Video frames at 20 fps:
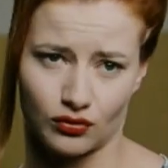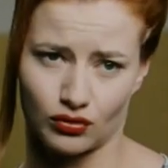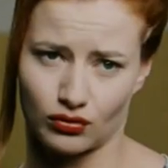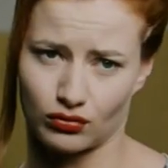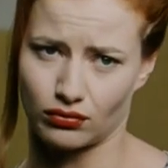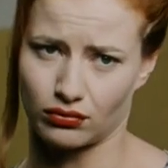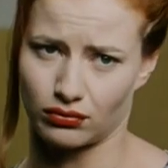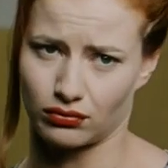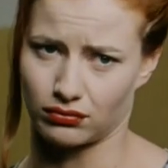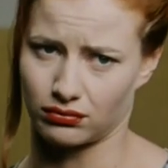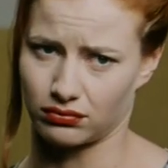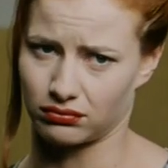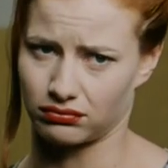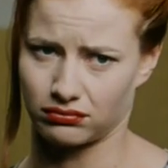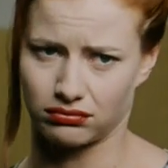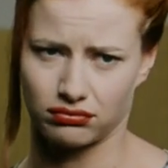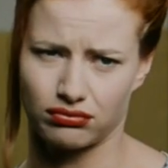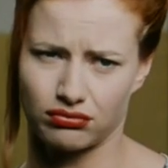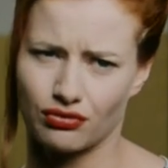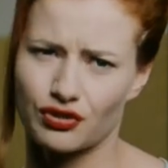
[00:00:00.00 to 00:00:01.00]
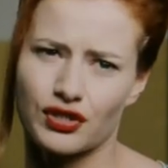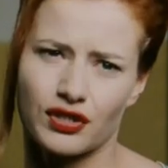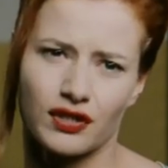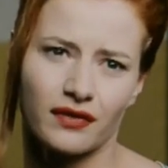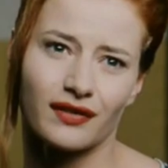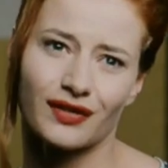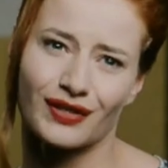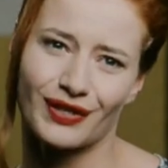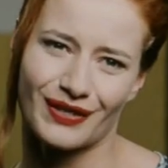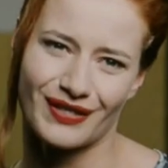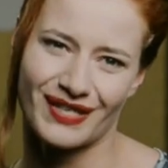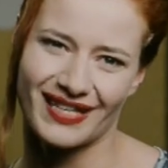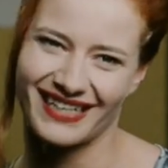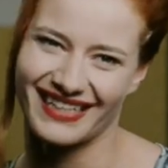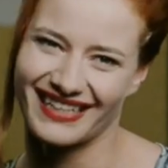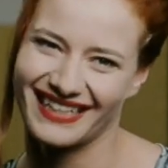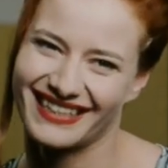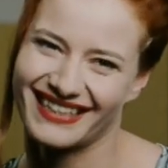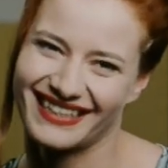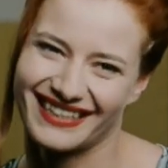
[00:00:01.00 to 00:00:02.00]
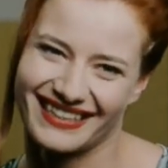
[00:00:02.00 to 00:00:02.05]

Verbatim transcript: No, siwy to nie.